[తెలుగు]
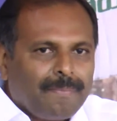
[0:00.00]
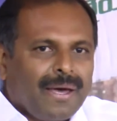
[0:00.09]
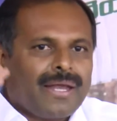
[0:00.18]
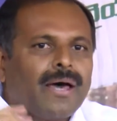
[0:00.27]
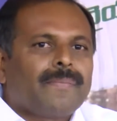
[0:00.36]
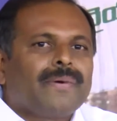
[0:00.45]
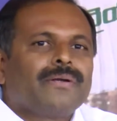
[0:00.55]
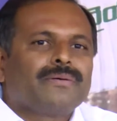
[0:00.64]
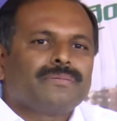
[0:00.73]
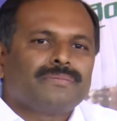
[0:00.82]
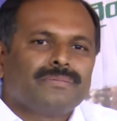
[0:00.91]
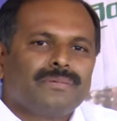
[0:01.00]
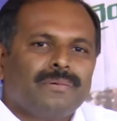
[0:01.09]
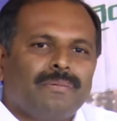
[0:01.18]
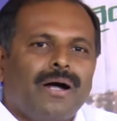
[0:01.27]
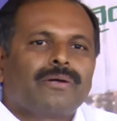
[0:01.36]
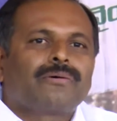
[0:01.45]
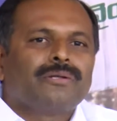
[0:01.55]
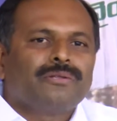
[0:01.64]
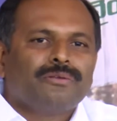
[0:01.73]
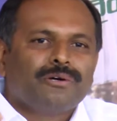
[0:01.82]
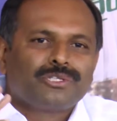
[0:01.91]
పెన్నా పేరు
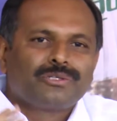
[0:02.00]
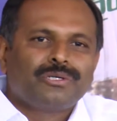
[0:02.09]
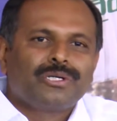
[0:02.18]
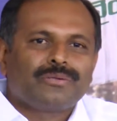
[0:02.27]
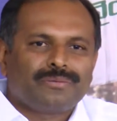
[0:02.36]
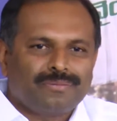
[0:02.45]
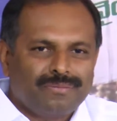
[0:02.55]
వాడుకొని దోచుకుంటావు